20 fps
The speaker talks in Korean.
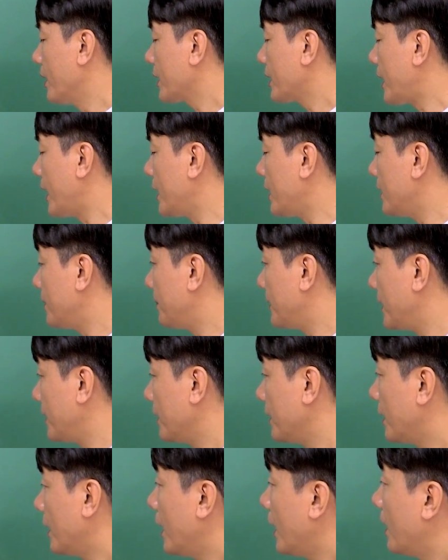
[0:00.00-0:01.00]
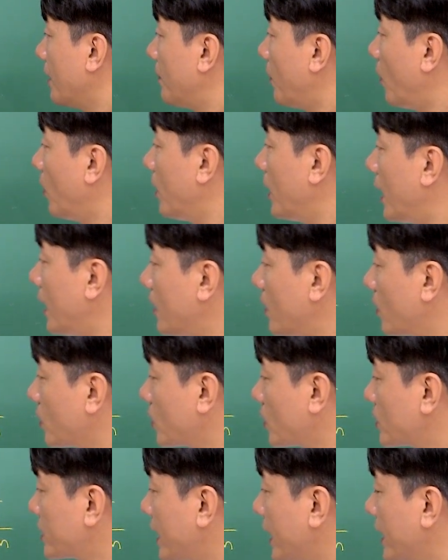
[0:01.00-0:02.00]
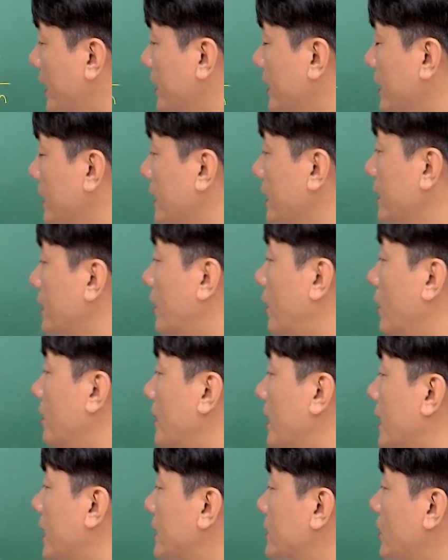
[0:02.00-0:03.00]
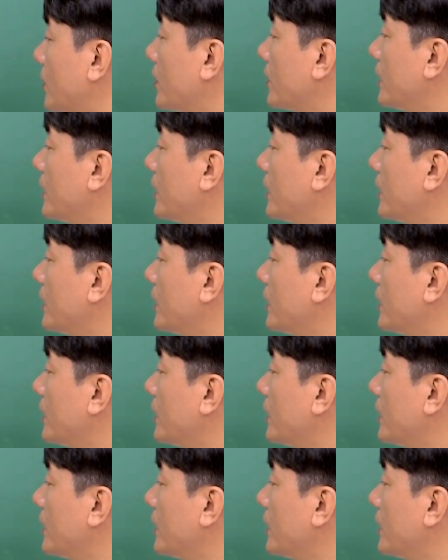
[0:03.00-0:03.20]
KB 몰랄 농도 차이는 얼마나죠?